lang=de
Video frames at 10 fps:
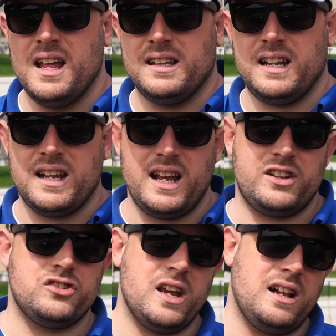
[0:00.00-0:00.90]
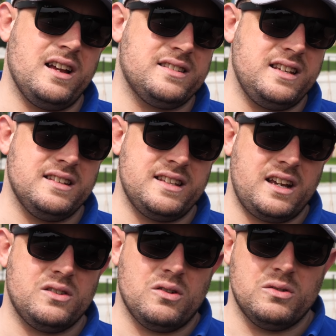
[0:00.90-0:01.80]
den HDLRC
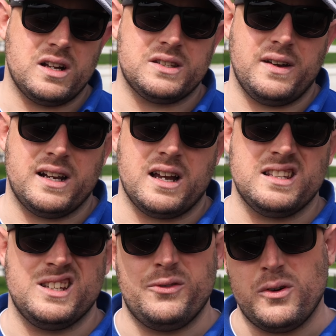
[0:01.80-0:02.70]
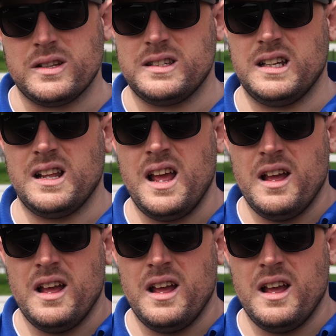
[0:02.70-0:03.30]
Sektor 132 vorziehen.